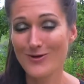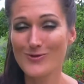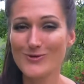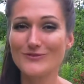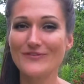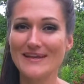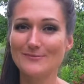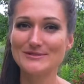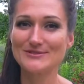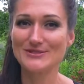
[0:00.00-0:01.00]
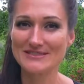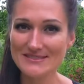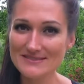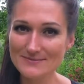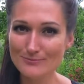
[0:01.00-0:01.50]
Und wenn ihr bis
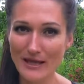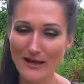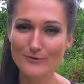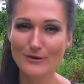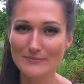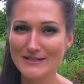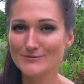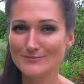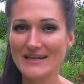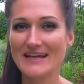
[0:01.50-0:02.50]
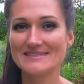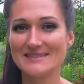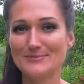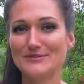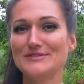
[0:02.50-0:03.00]
dorthin mehr über mich und meine
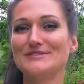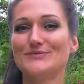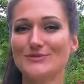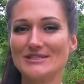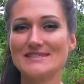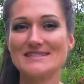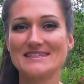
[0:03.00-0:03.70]
Rezepte wissen wollt,